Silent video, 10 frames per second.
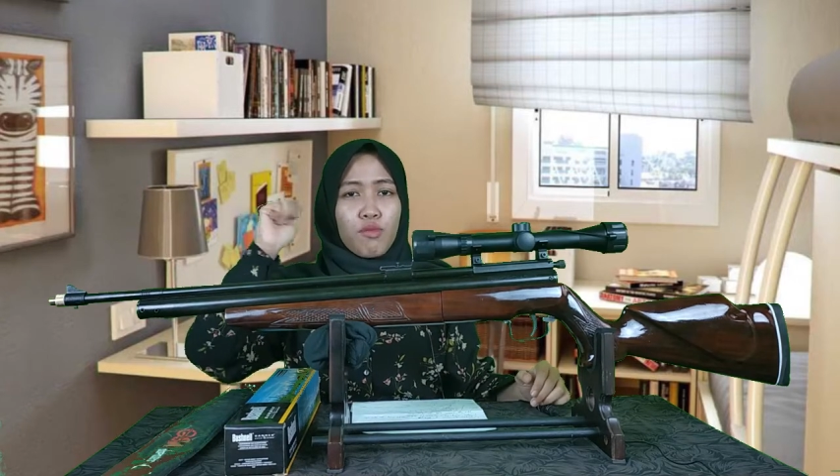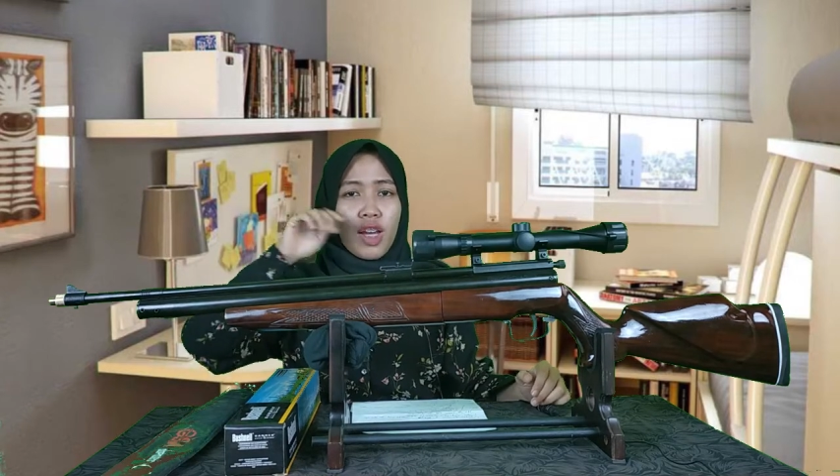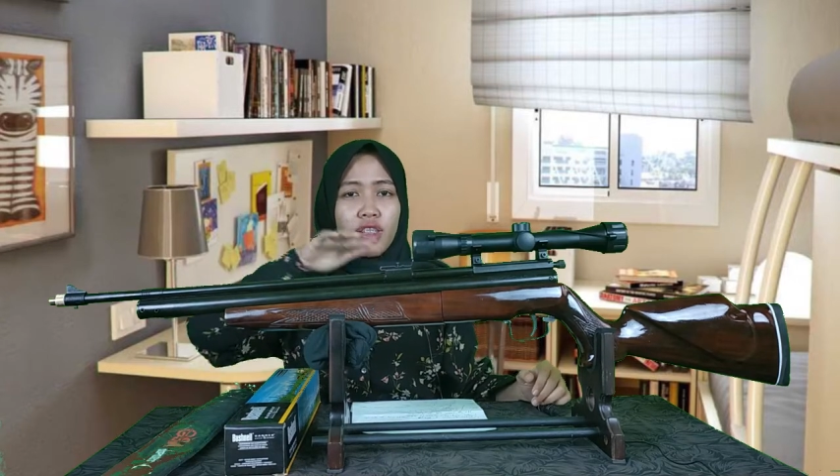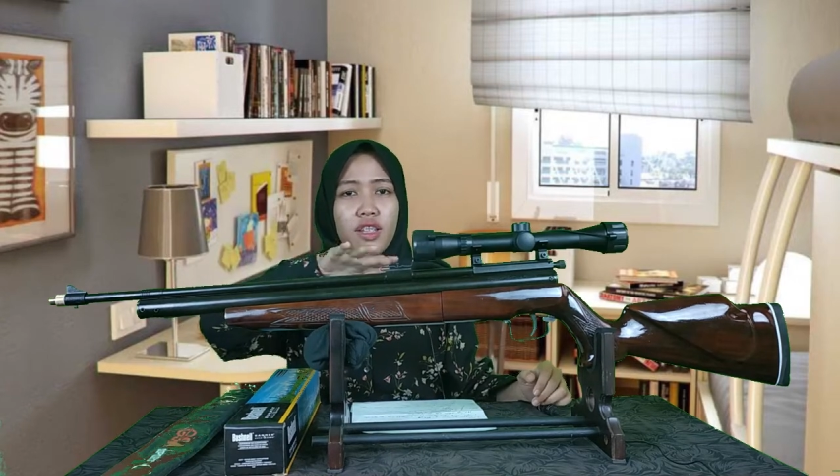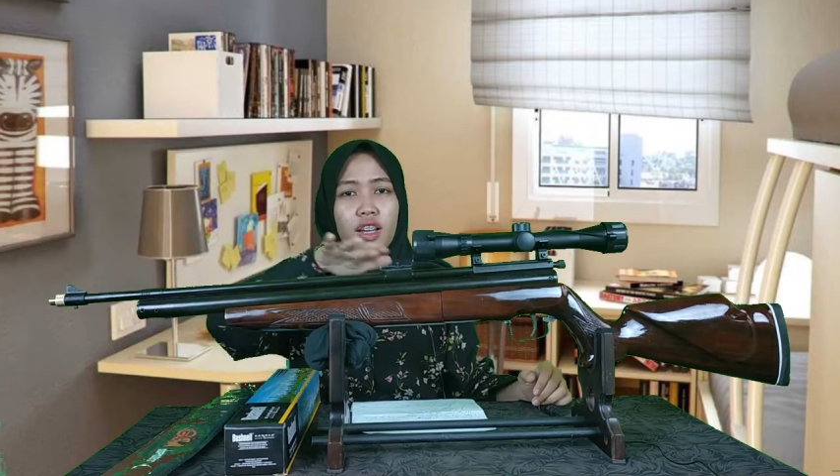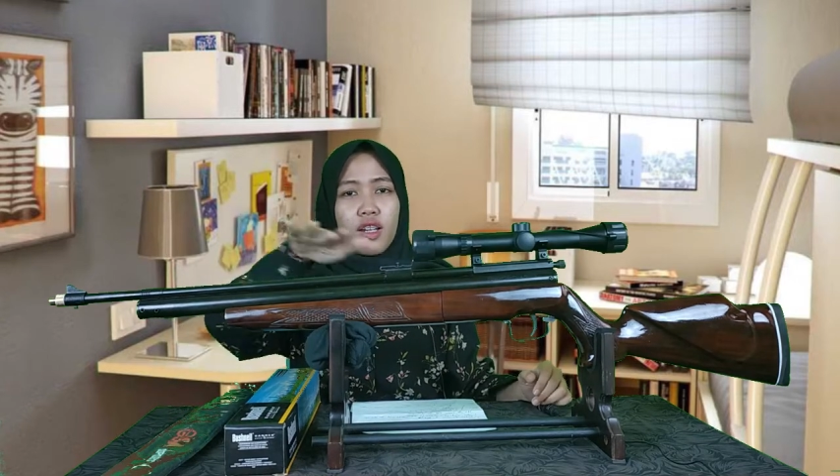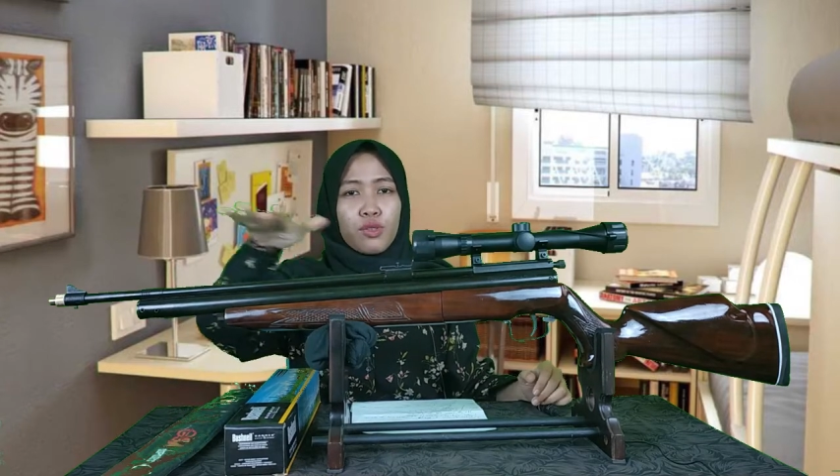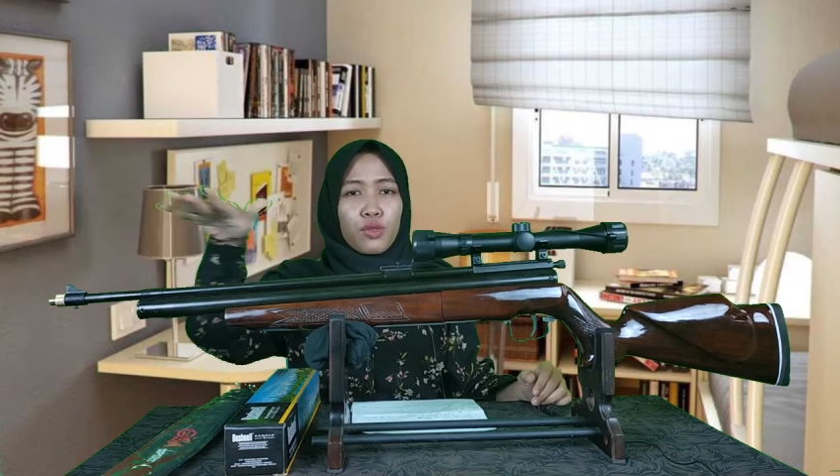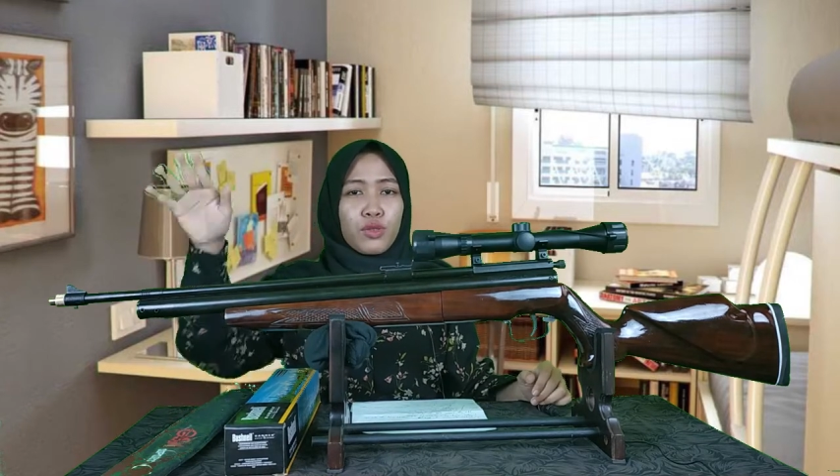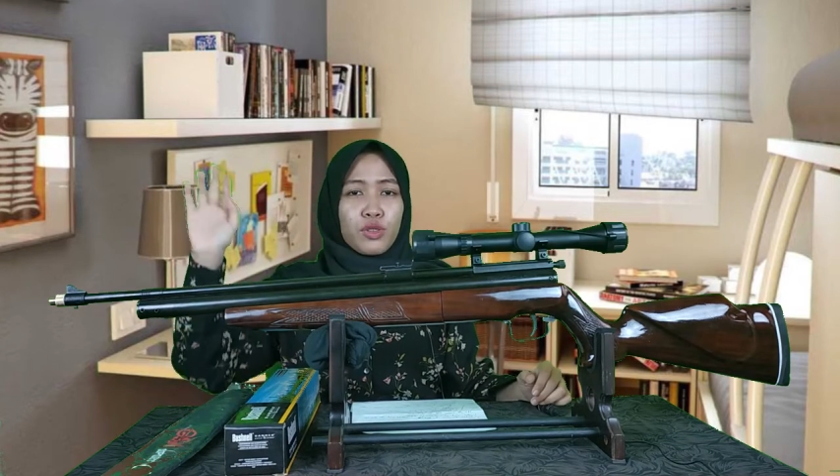buat
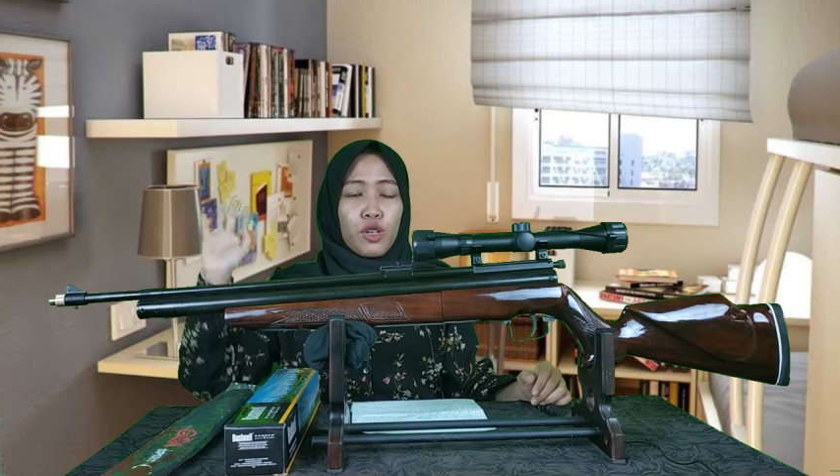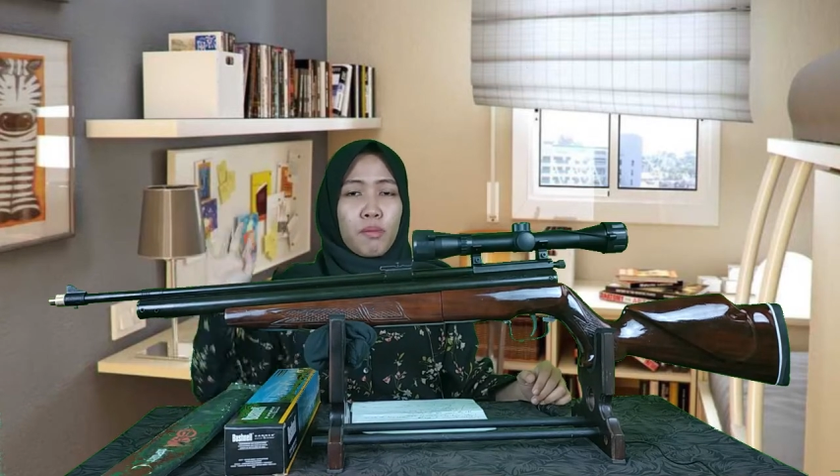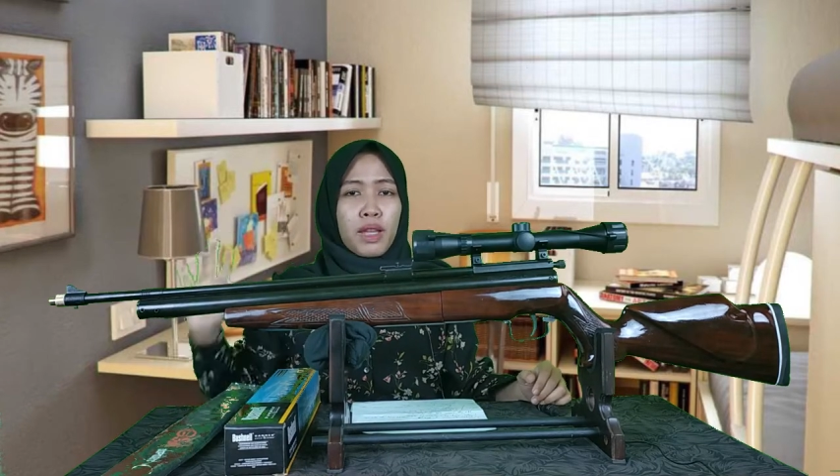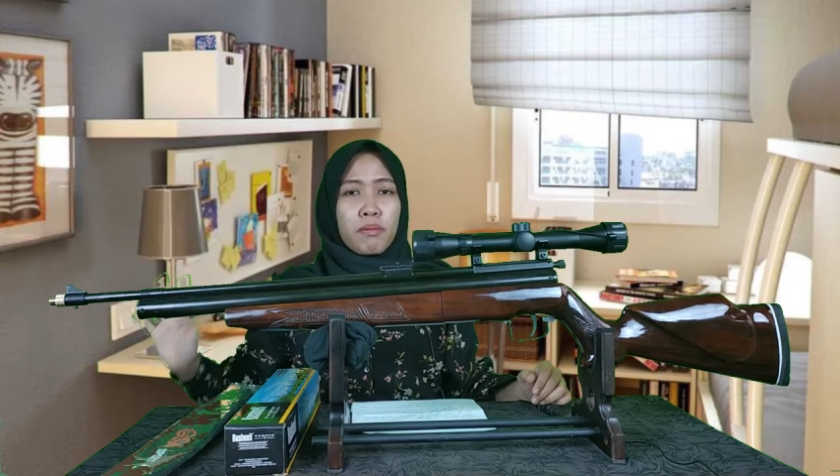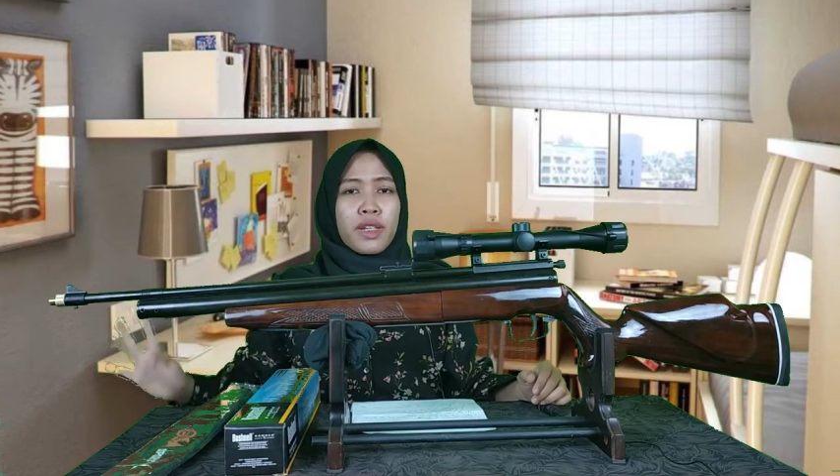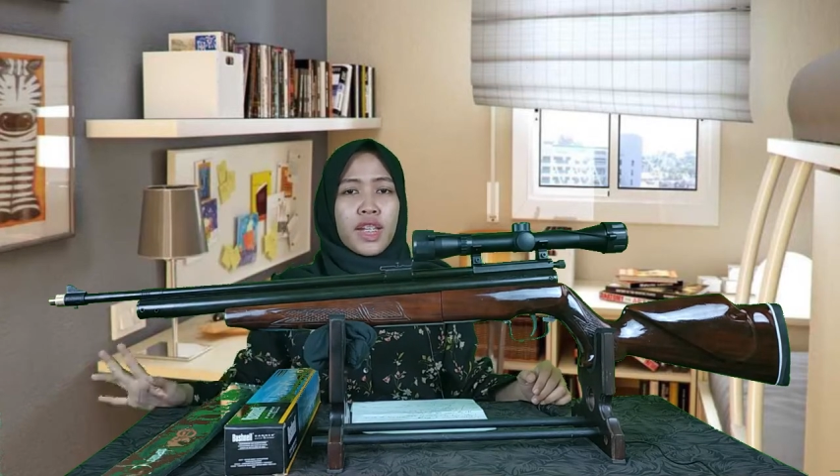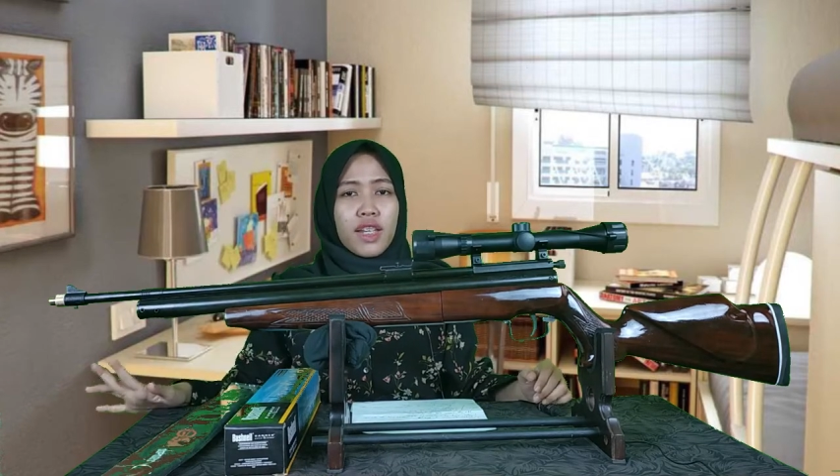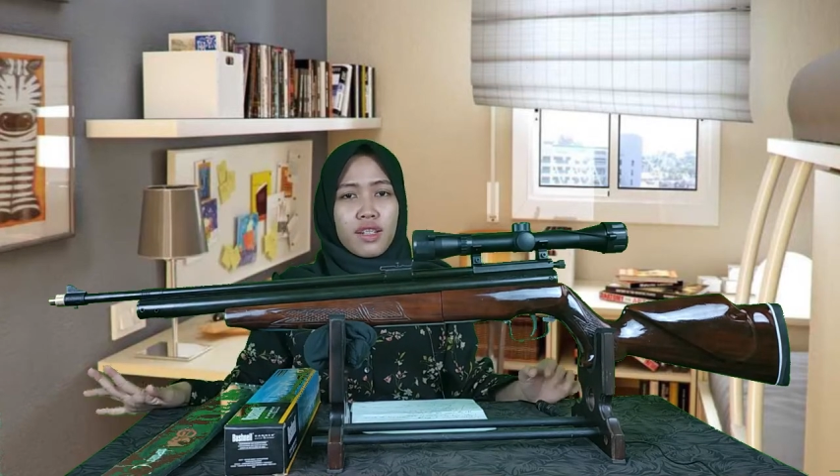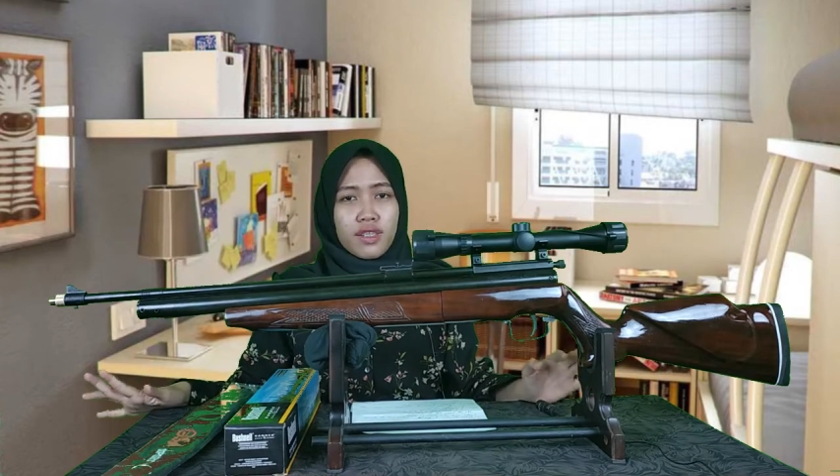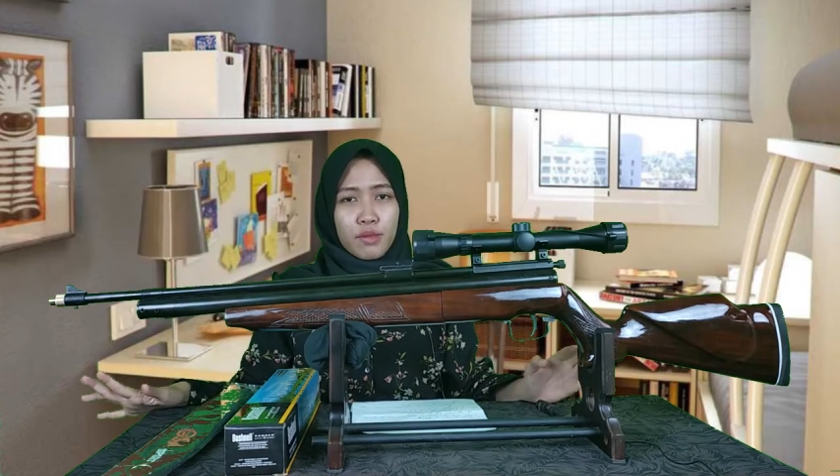seluruh sobat
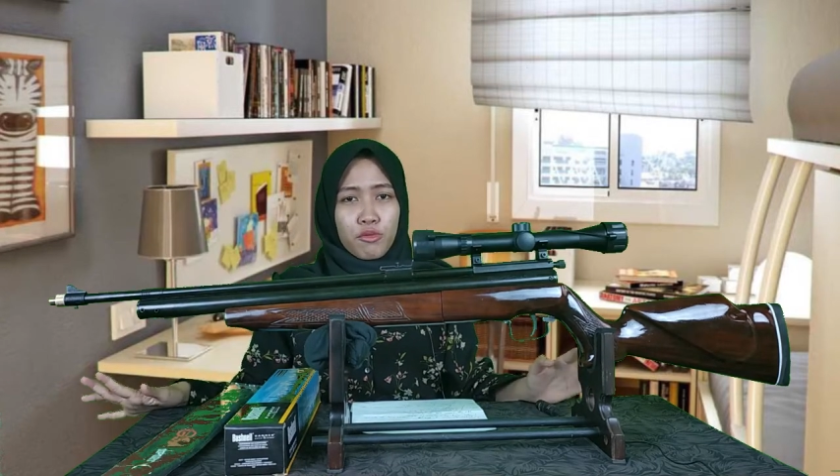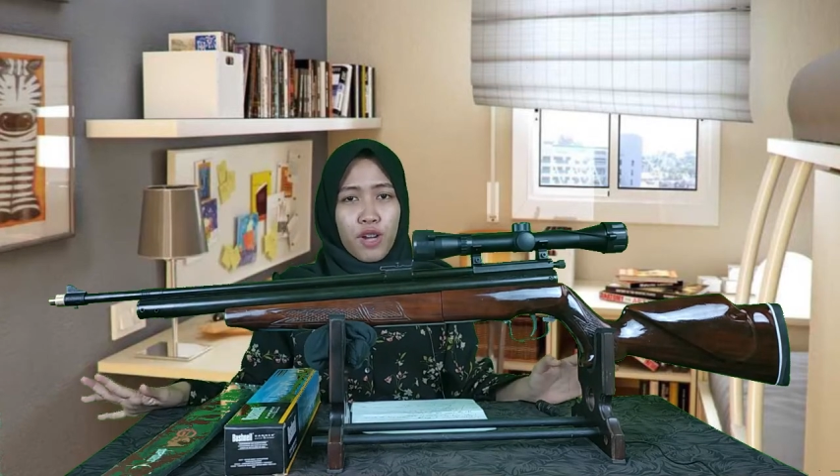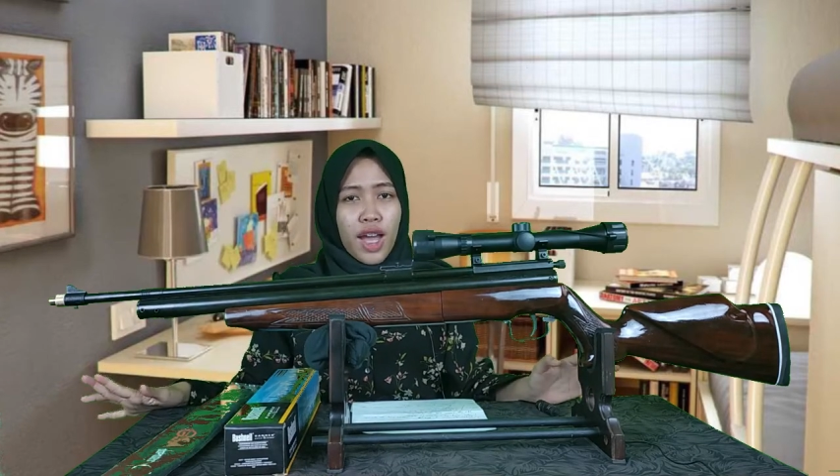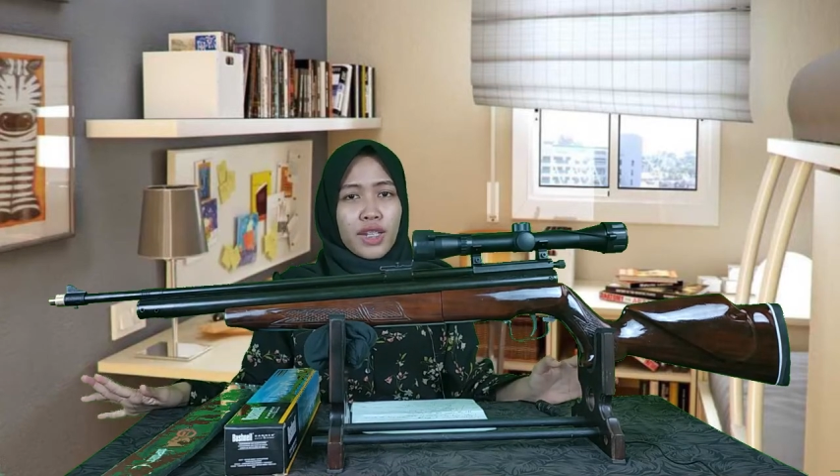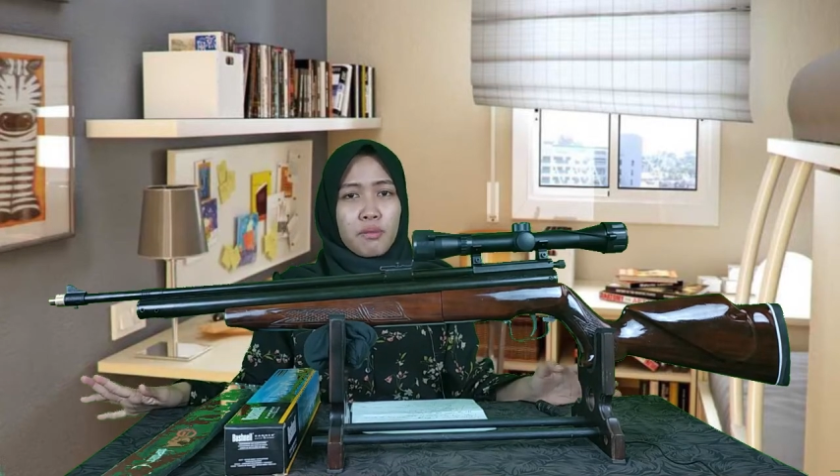bediler semua